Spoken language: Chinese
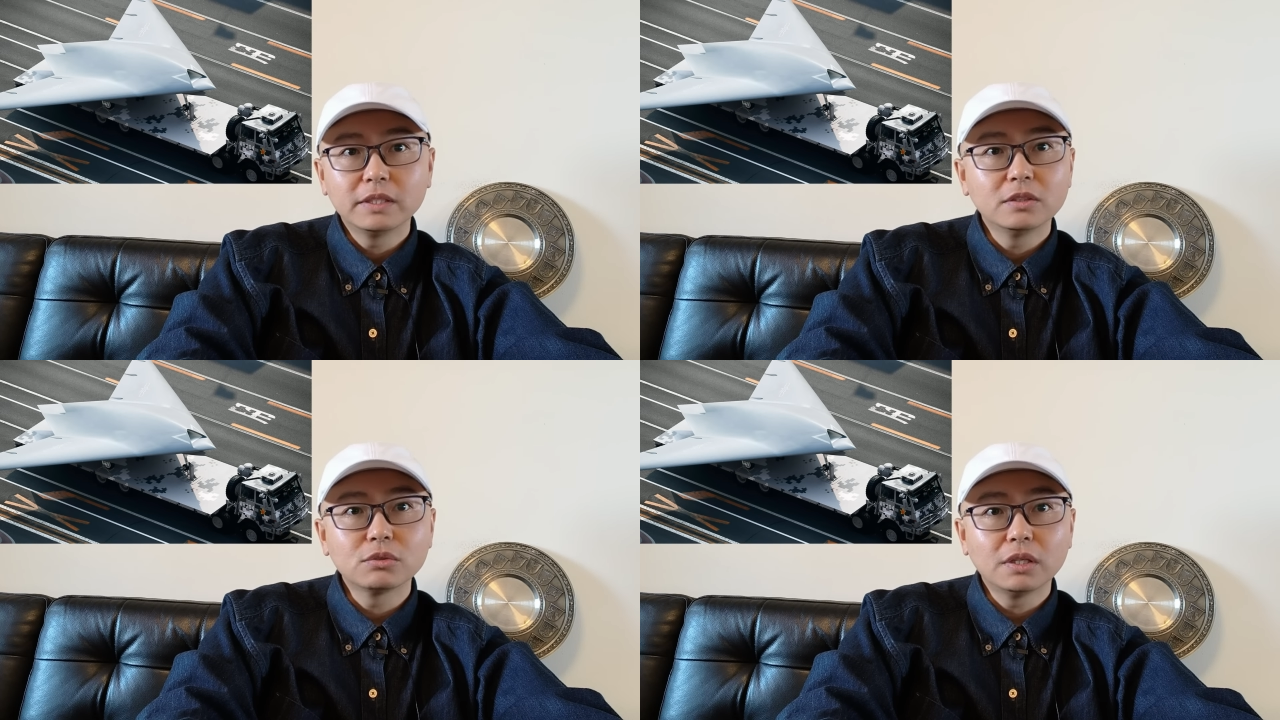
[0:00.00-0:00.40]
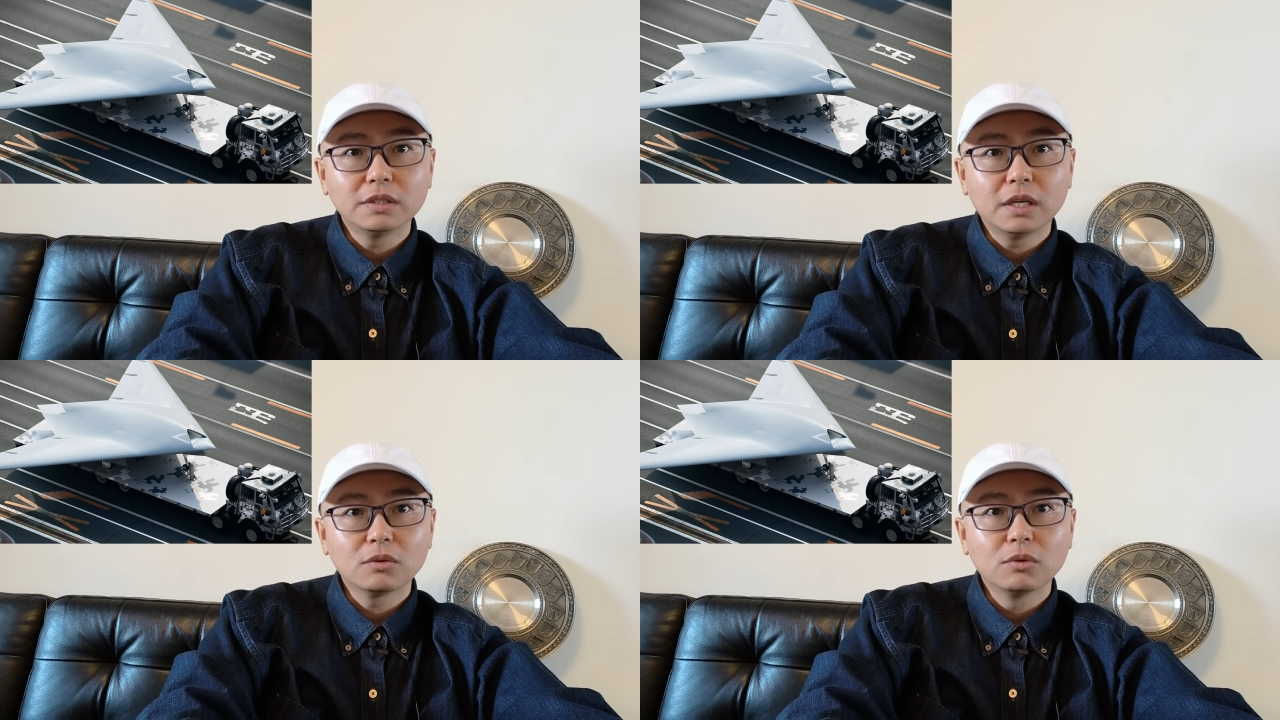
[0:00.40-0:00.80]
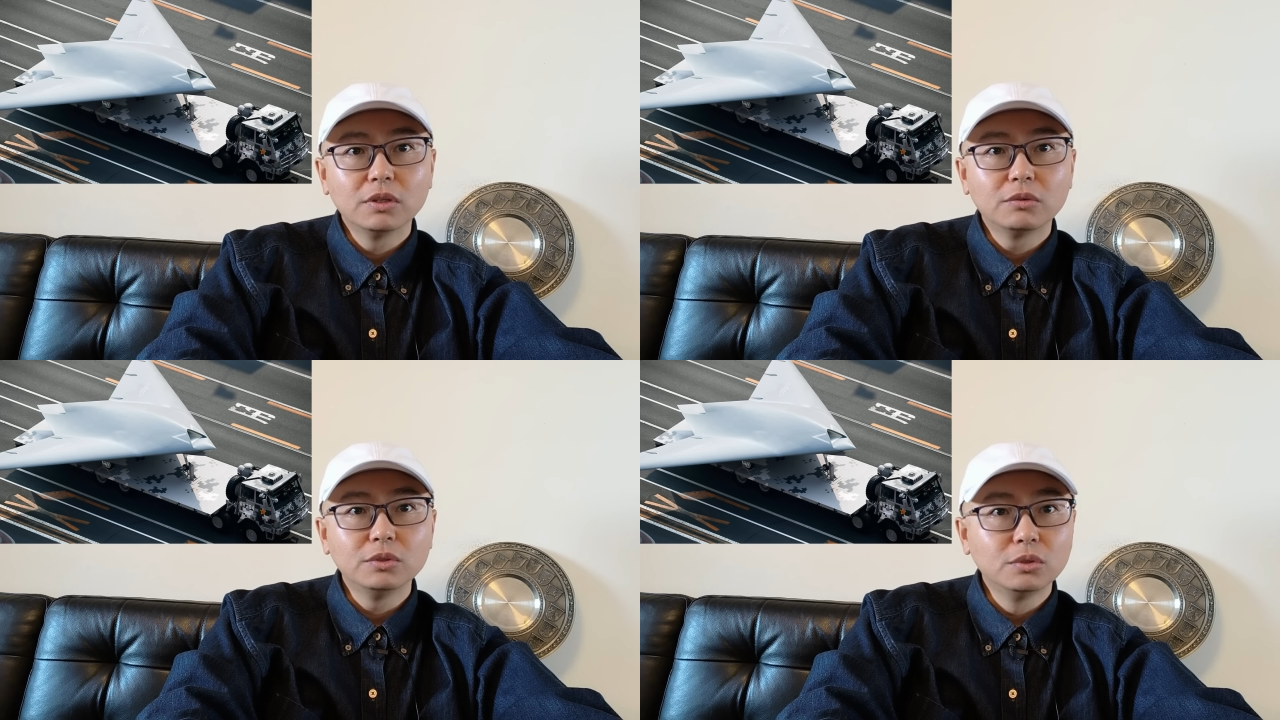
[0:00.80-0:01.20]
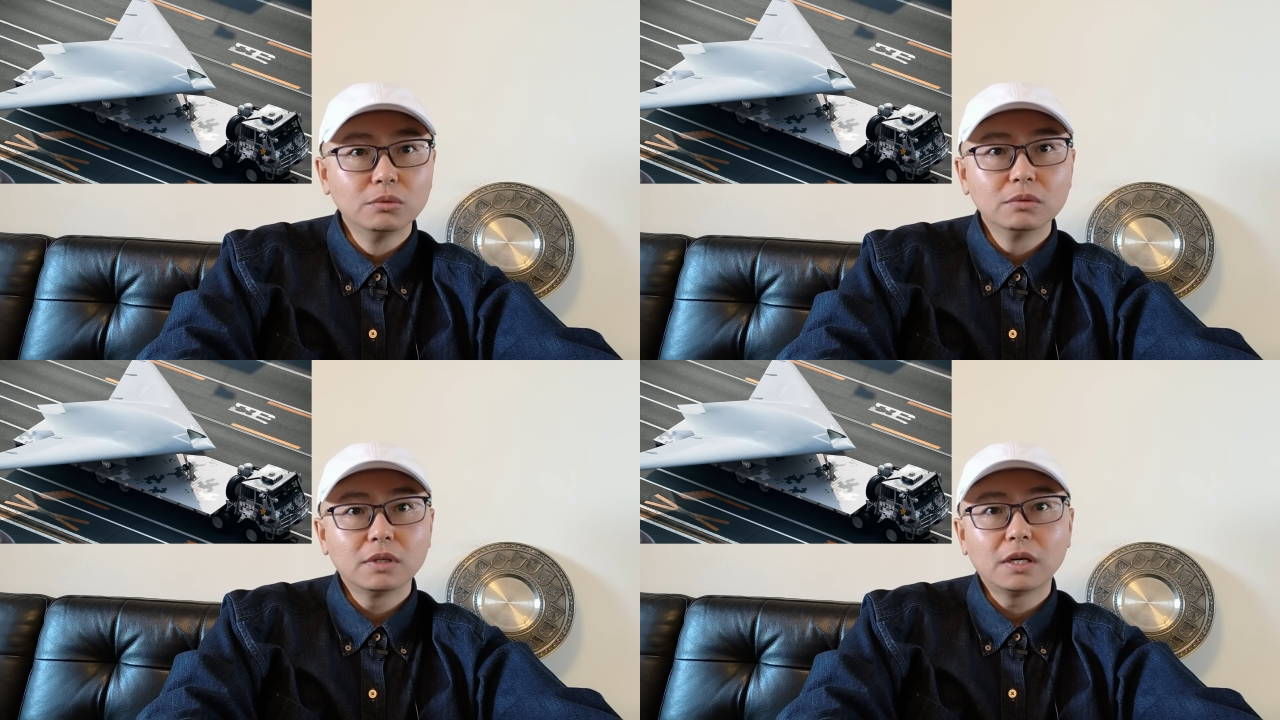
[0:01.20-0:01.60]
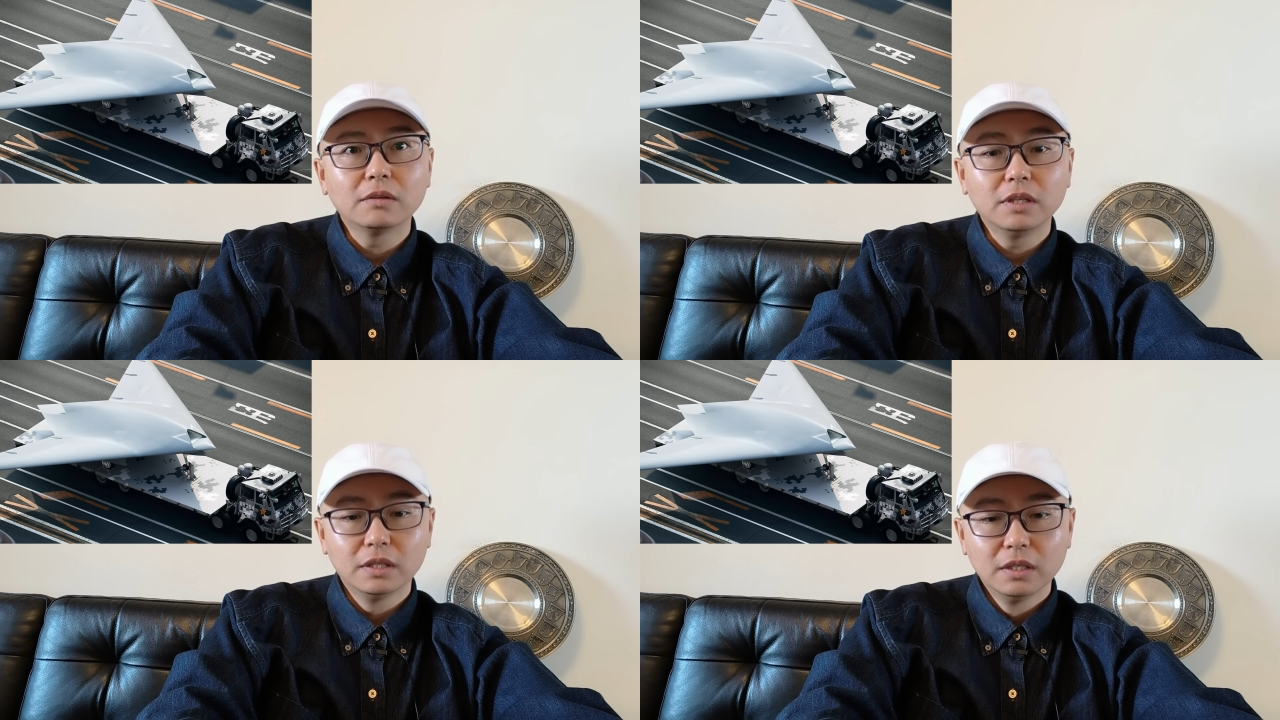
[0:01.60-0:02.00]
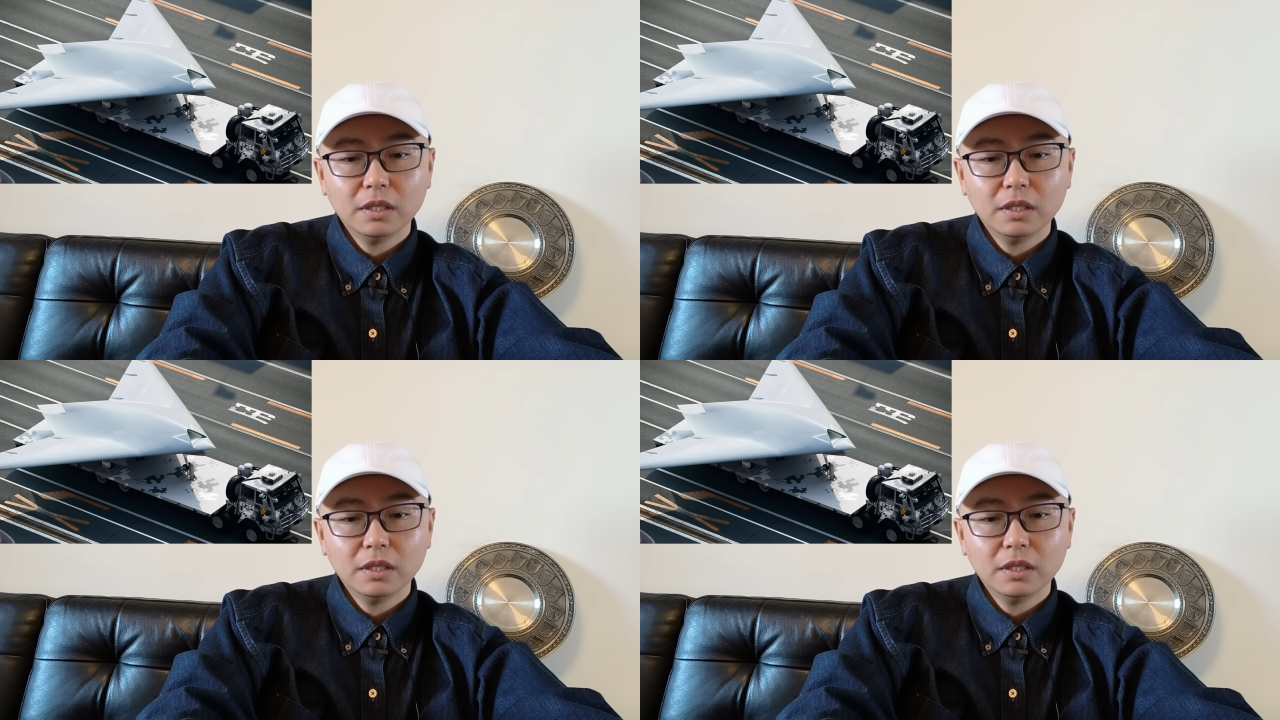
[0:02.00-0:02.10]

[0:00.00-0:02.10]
你可以算一下啊，关岛以东二岛链，